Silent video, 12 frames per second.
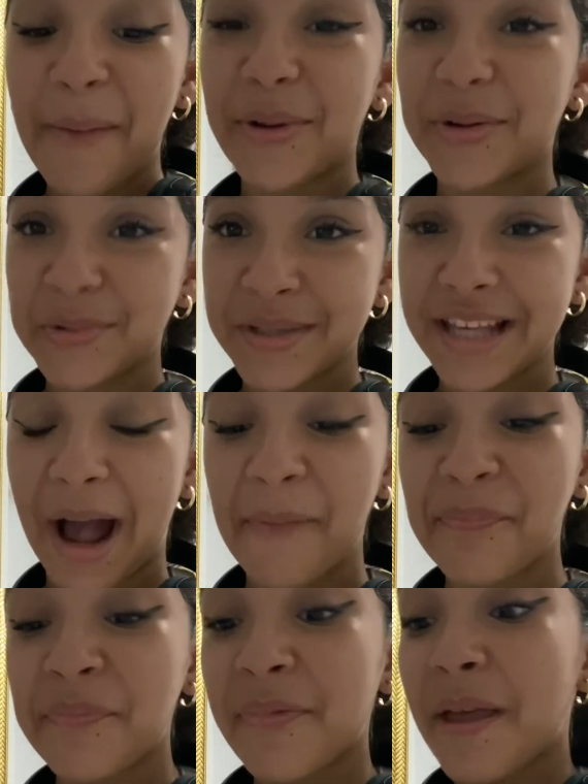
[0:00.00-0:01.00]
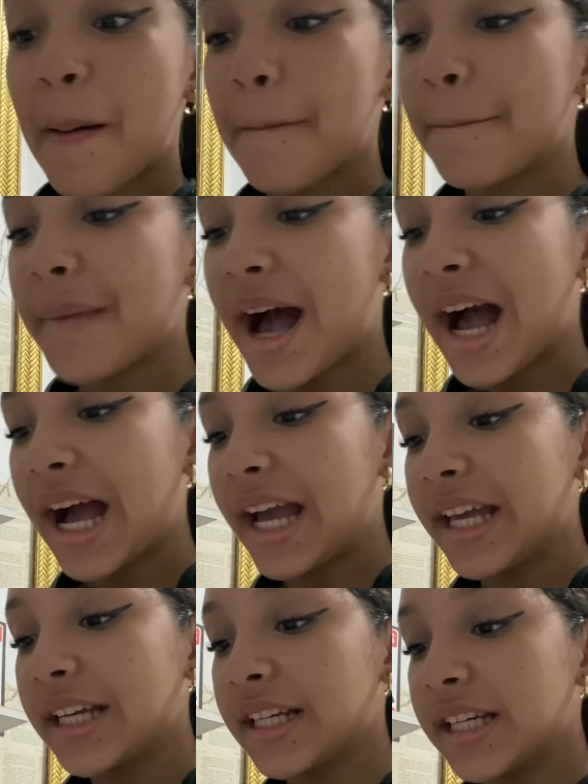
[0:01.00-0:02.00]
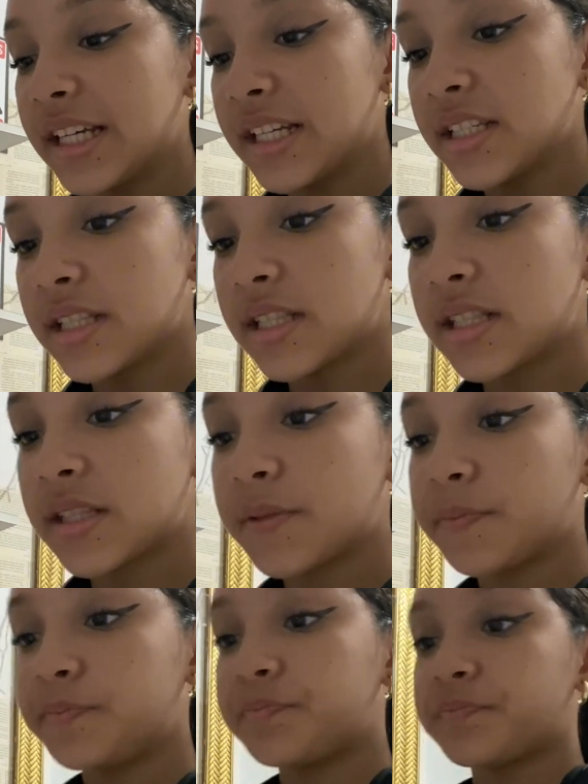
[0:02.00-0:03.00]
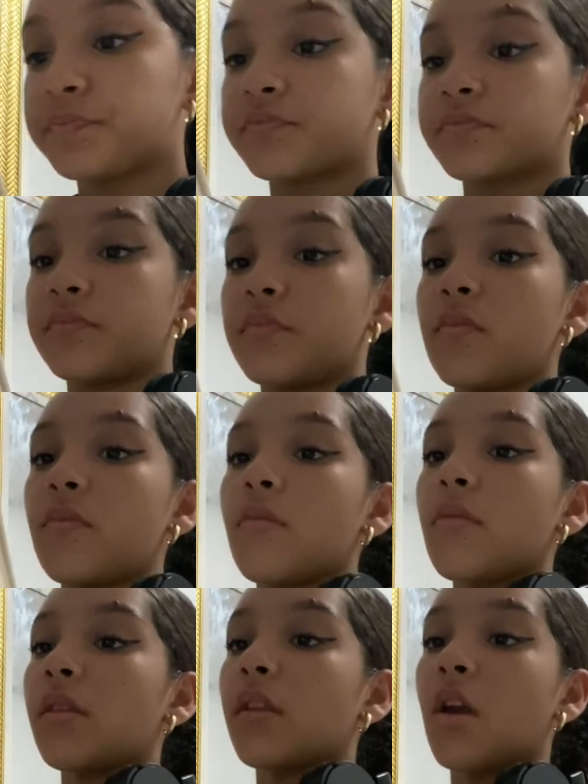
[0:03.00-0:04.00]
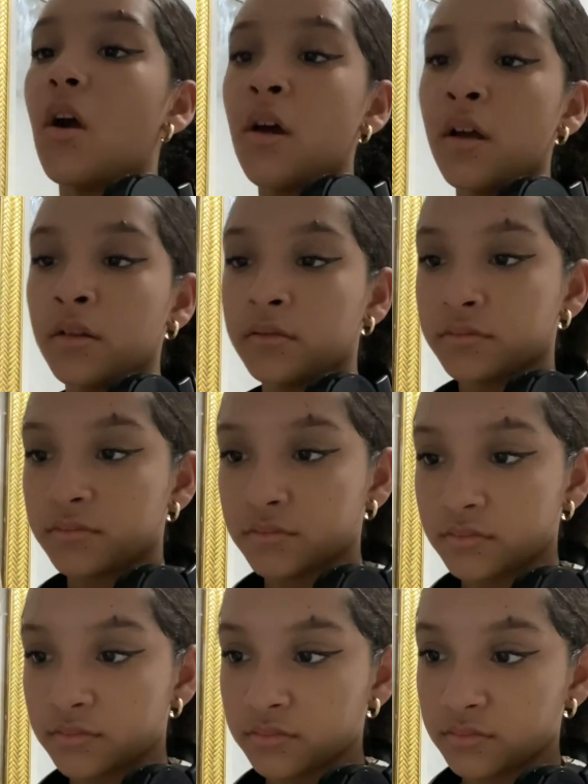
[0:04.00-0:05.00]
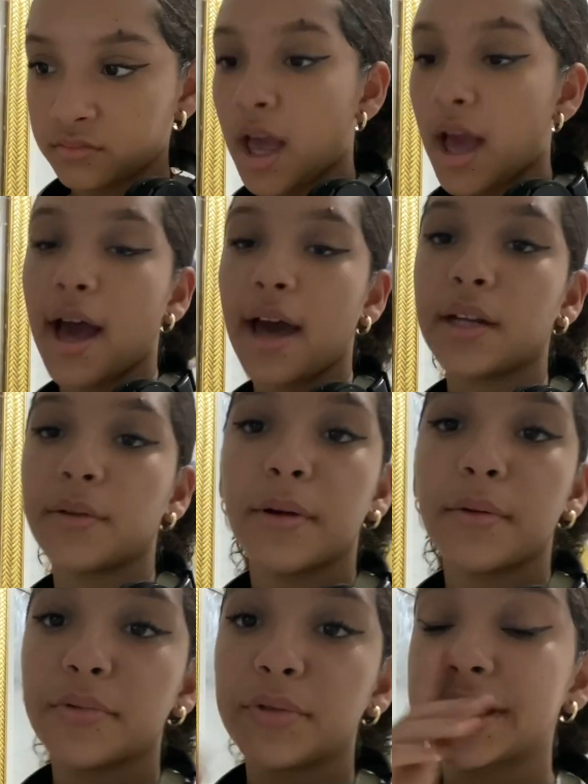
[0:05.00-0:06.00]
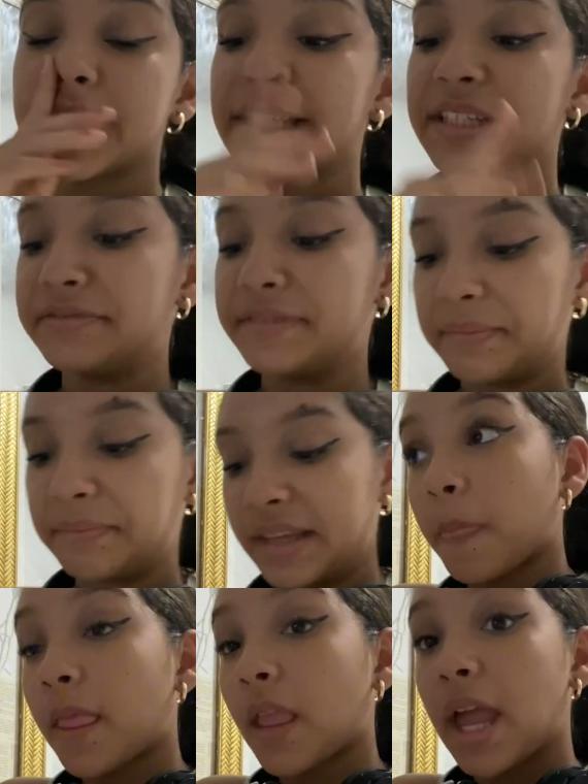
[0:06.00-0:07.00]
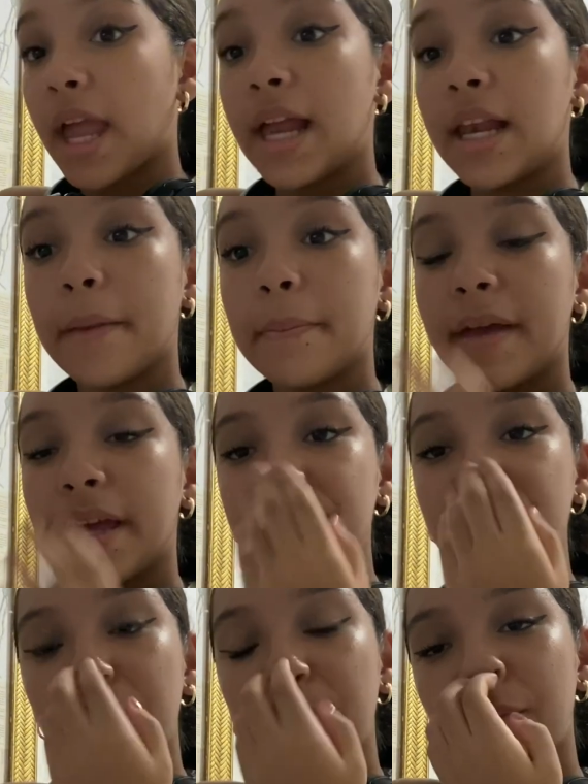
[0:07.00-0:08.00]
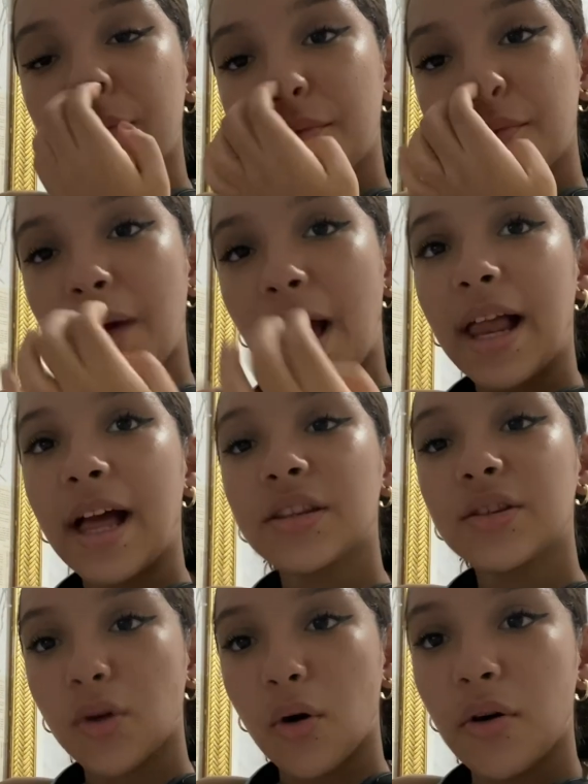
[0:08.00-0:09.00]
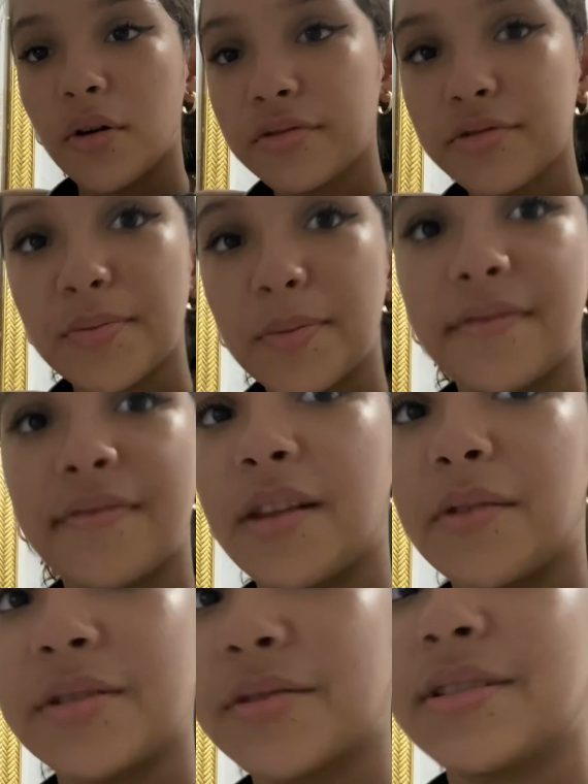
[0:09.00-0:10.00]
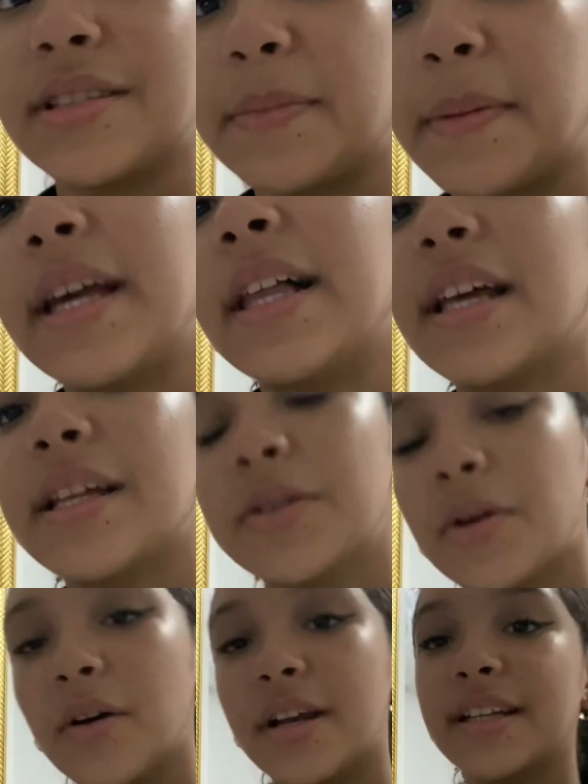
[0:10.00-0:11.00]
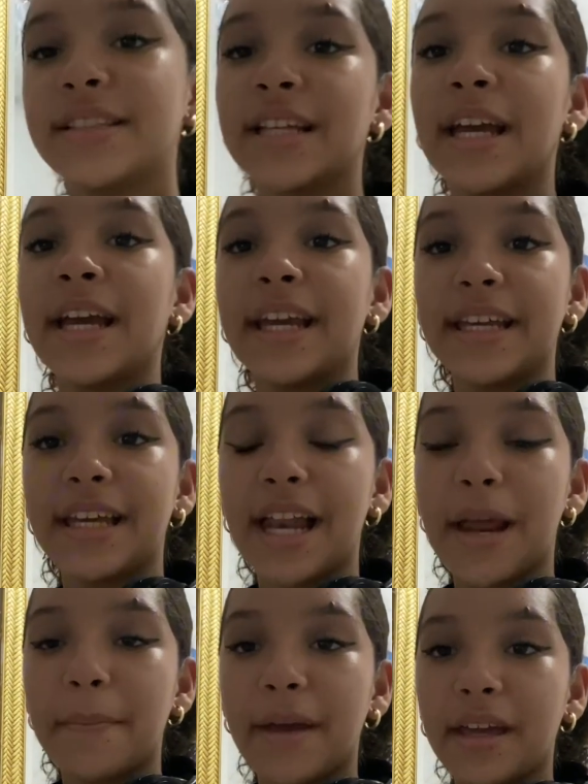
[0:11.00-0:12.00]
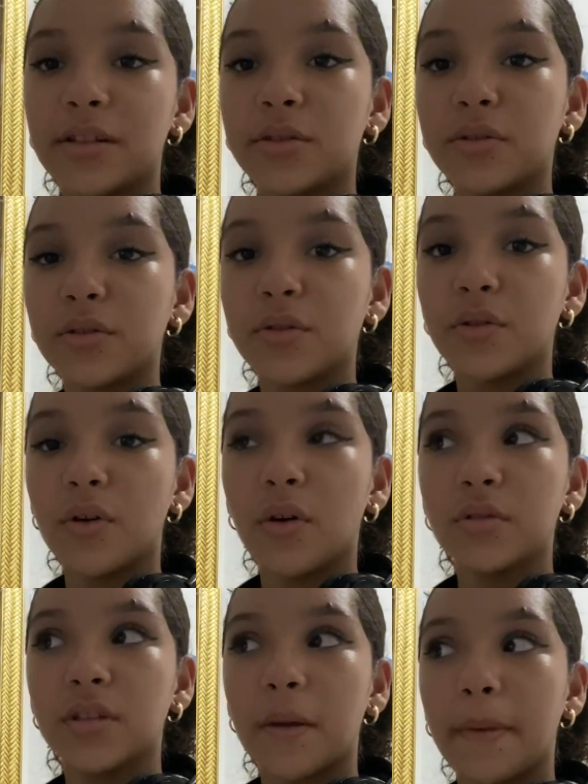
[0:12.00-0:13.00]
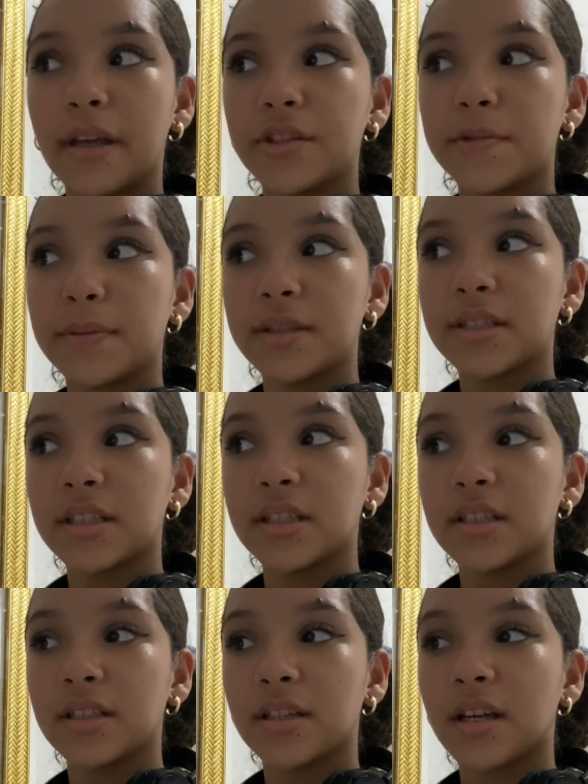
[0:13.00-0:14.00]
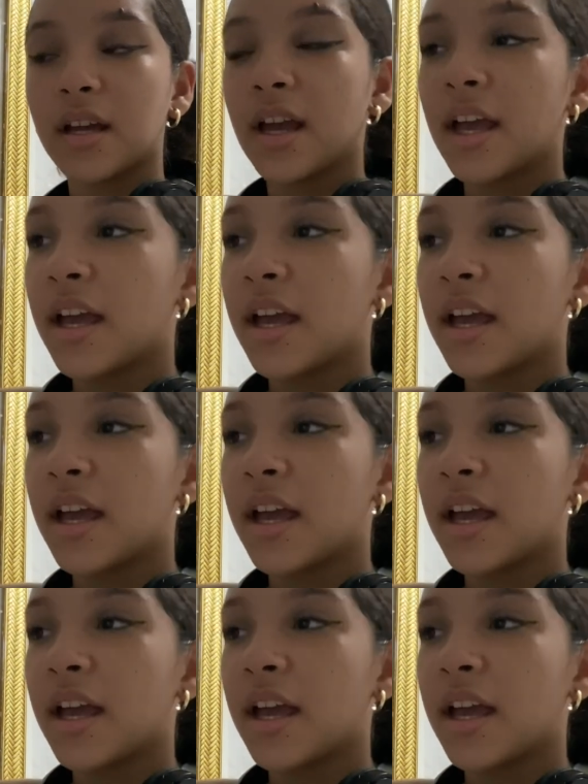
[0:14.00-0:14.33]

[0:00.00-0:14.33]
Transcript: pronunciar. Mas Ó. Ah, não, é uma coisa aqui, enfim. Ele é bem, tipo, aleatório, tipo, ele fala umas coisas bem aleatórias. E ele é meio, também, tipo assim...